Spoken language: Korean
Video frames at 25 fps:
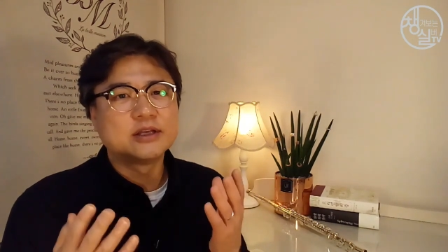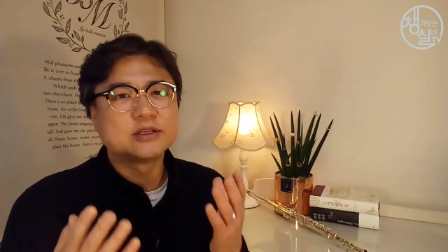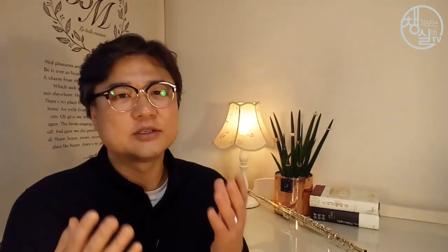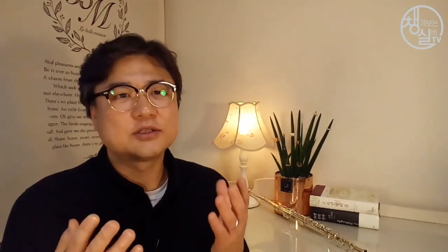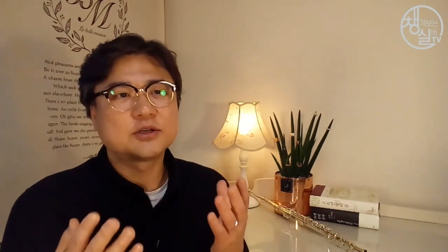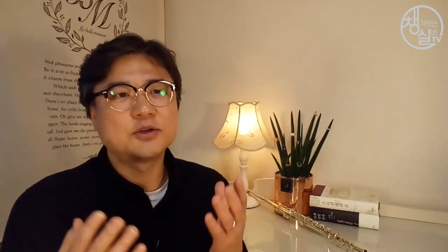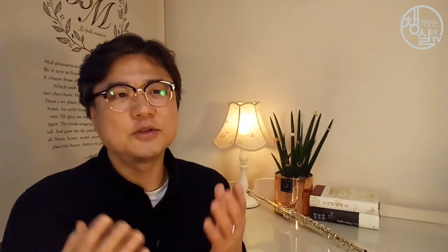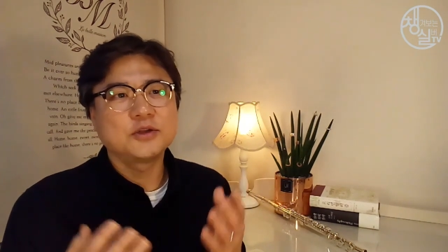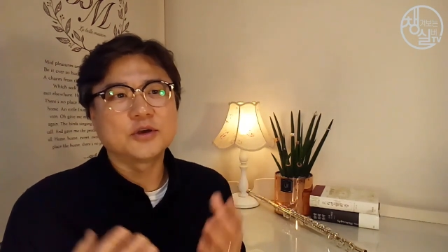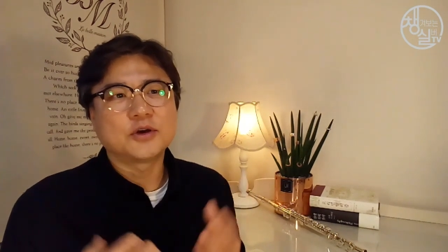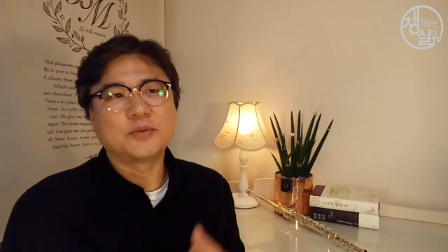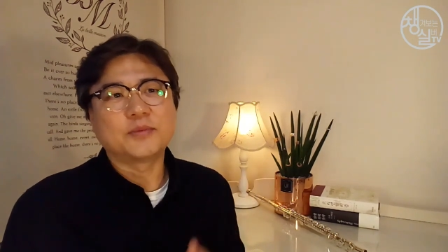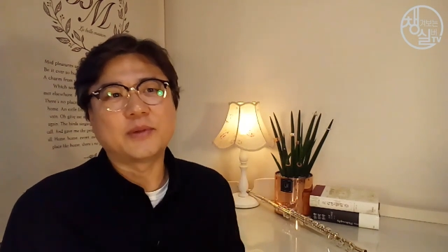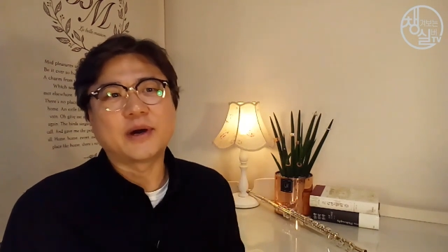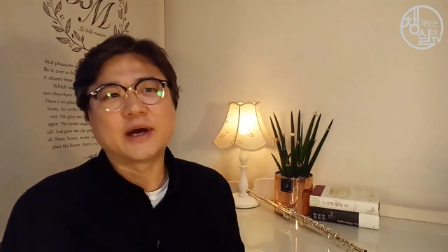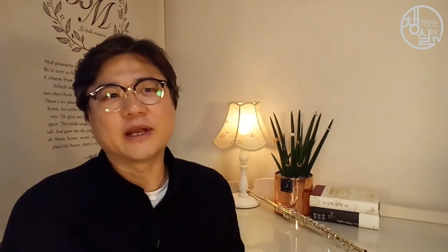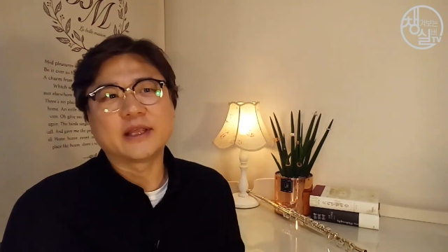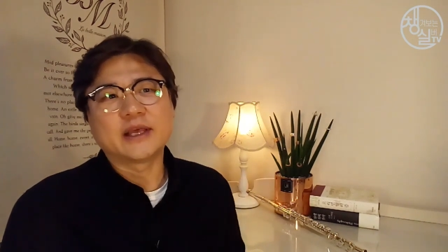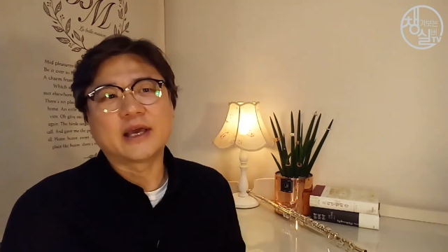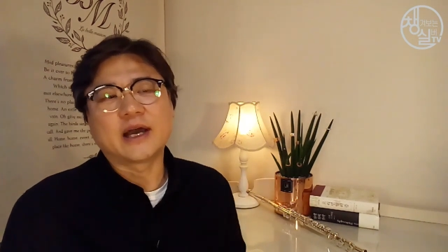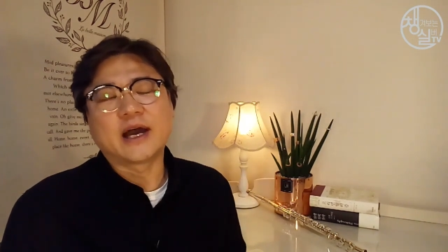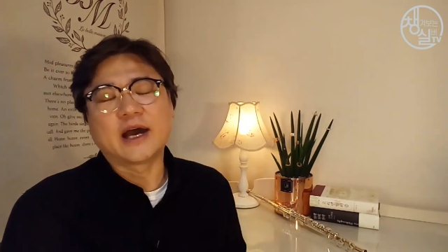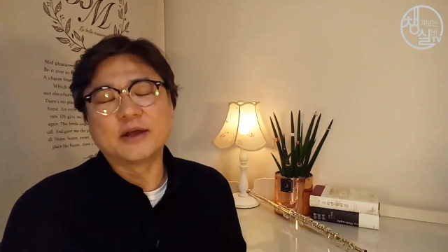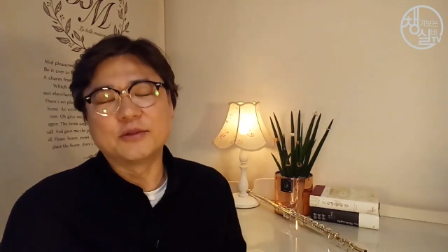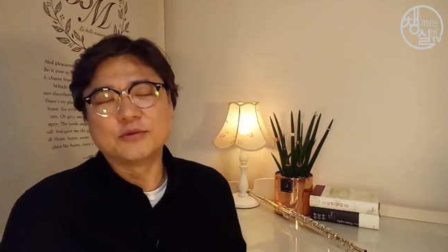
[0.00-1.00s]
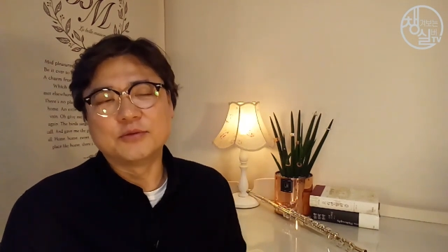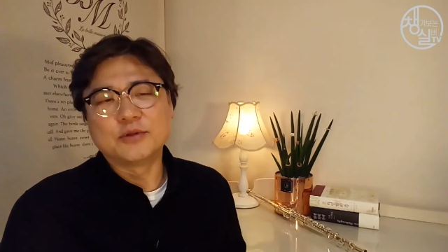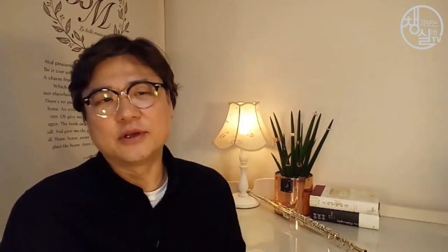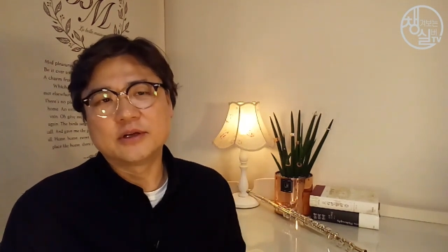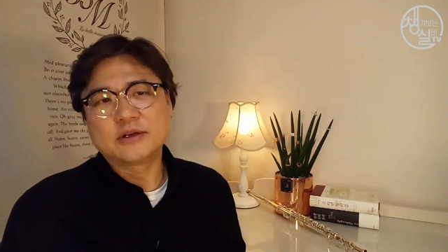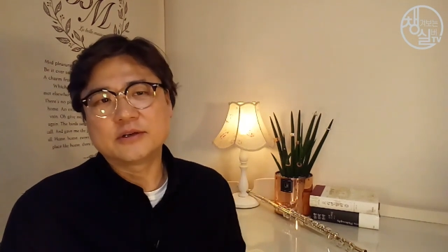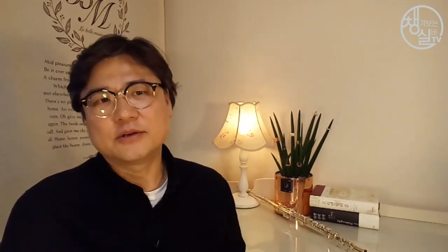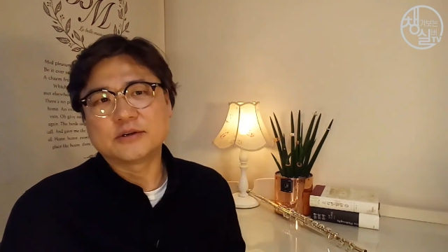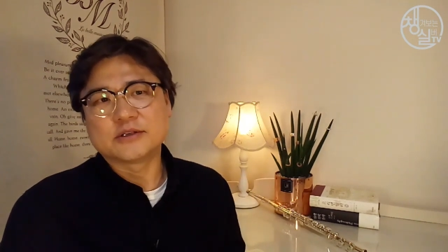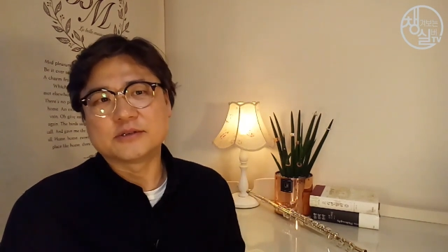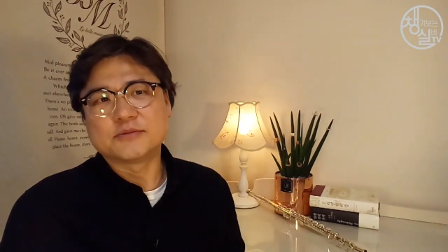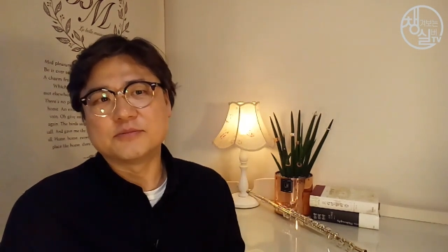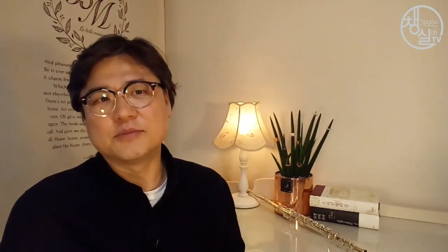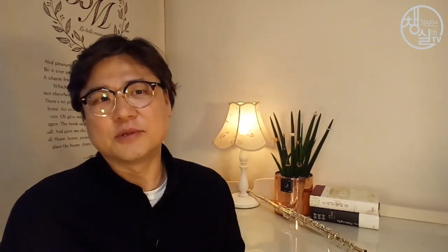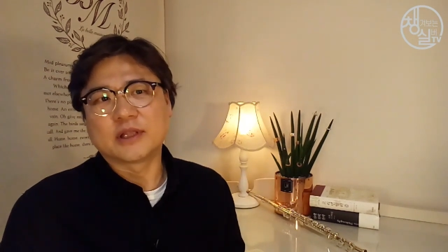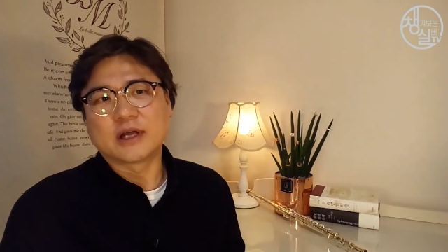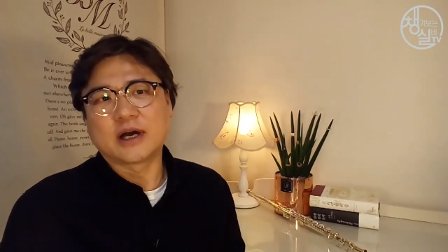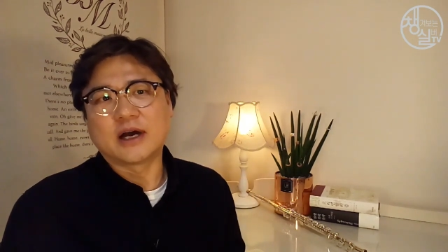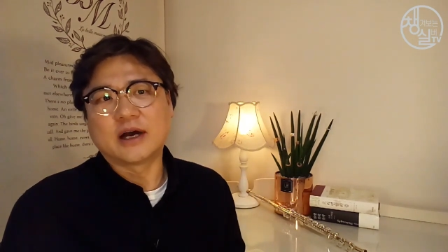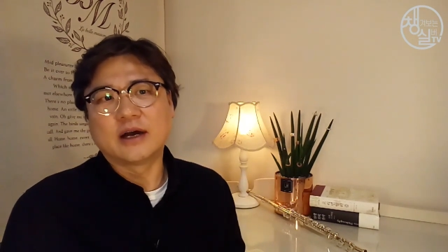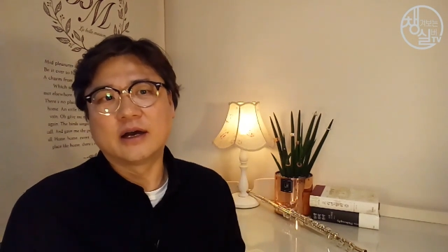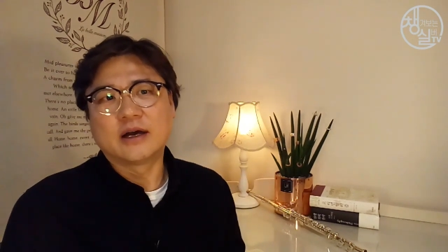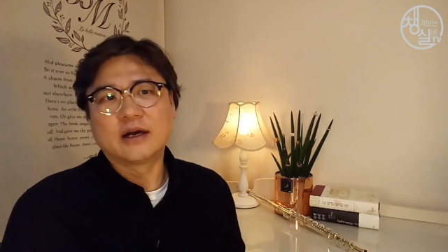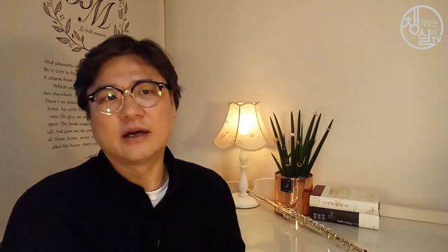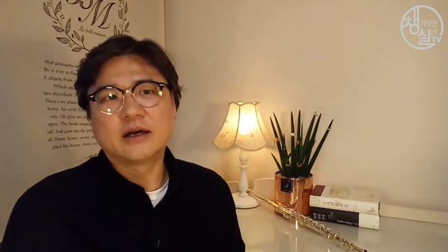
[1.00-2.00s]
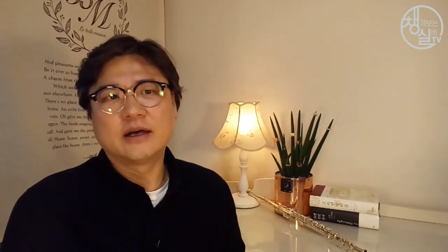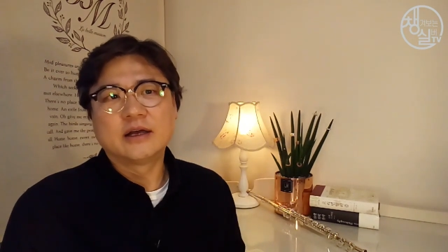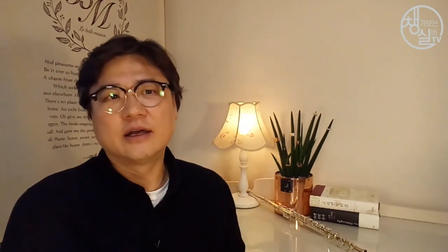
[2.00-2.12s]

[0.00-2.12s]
전혀 말이 안 되는 것입니다.